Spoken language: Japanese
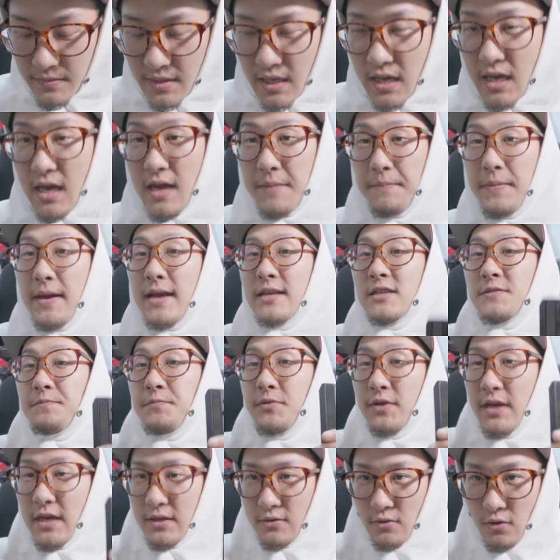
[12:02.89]

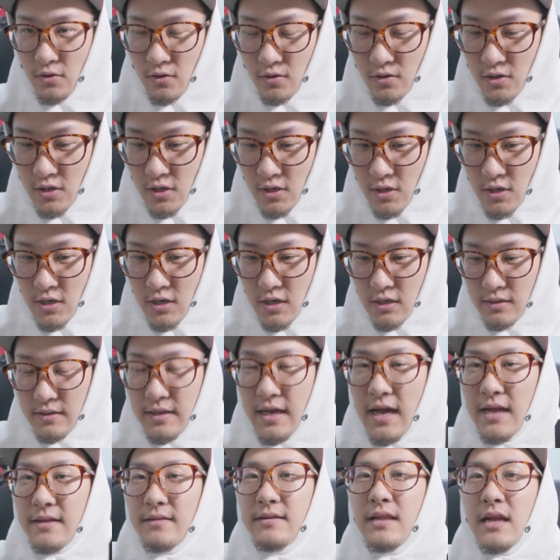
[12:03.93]
ベースプレート
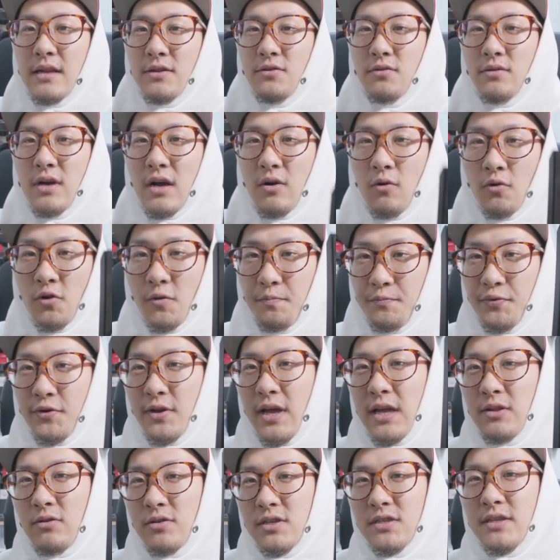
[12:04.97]
であったりとか、この
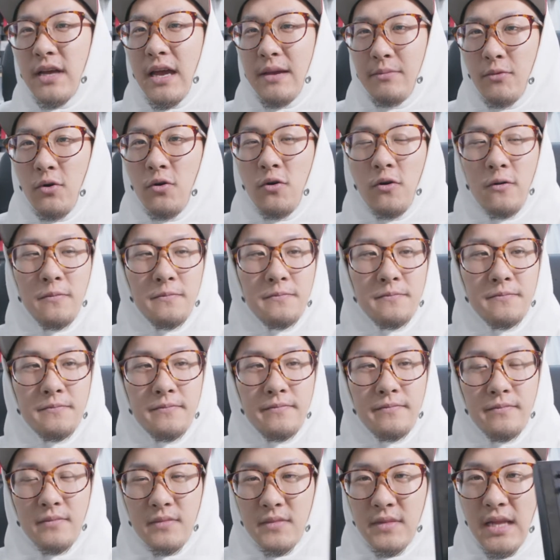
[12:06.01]
プレート自体も
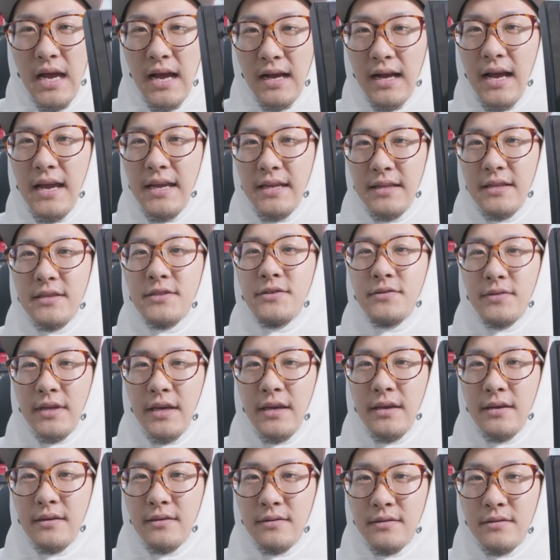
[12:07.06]
長いんですよね。